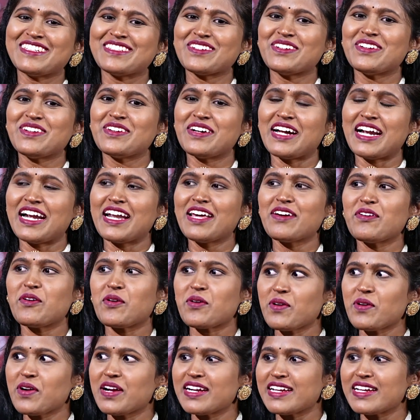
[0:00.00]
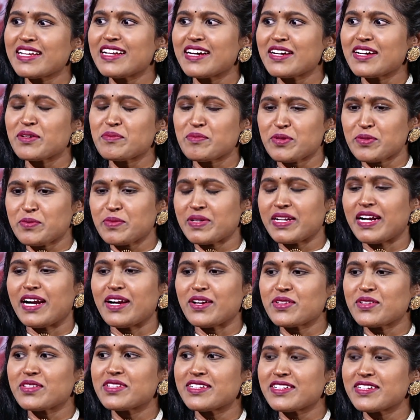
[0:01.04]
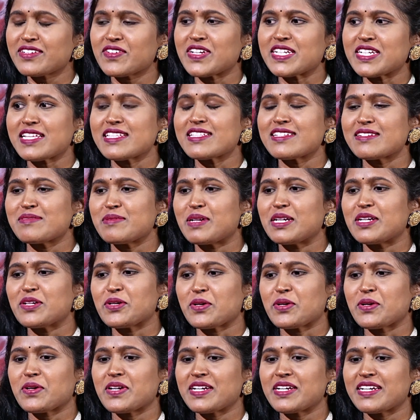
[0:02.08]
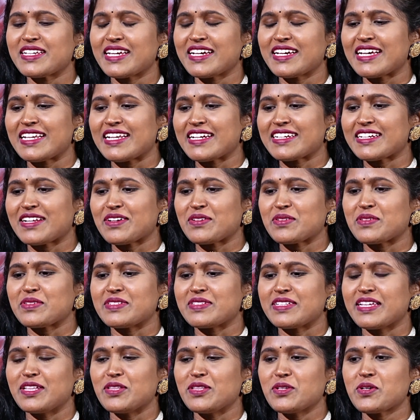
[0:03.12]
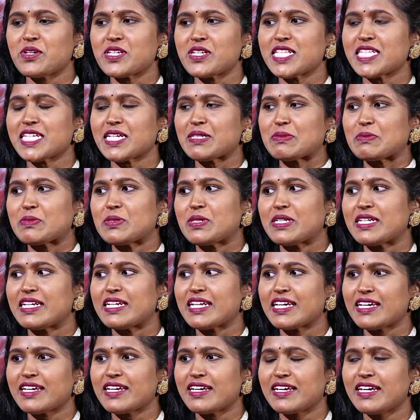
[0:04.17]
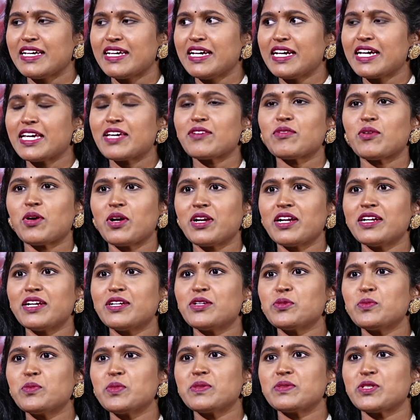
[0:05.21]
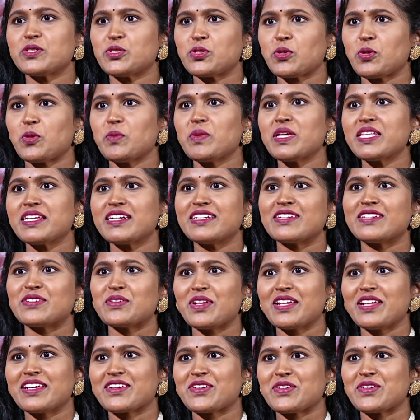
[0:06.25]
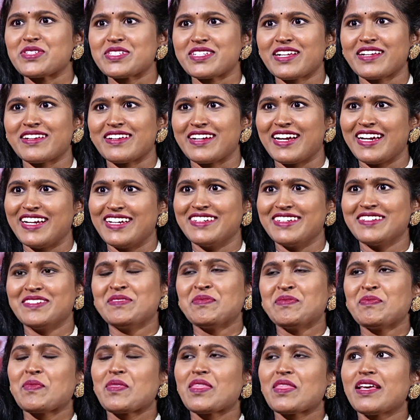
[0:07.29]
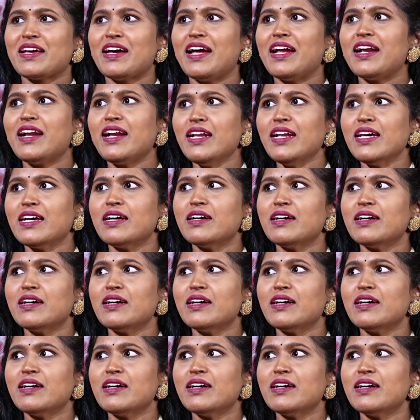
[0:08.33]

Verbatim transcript: సో అంటే ఒక్కొక్కటి నాకు ఇప్పుడు మీరు అడుగుతున్న క్వశ్చన్స్ని బట్టి ఒక్కొక్కటి రీకలెక్ట్ అవుతుంది ఎందుకు వచ్చాము అంటే హీ వాంటెడ్ టు షో మీ దట్ రోలర్ కోస్టర్ రైడ్ అండ్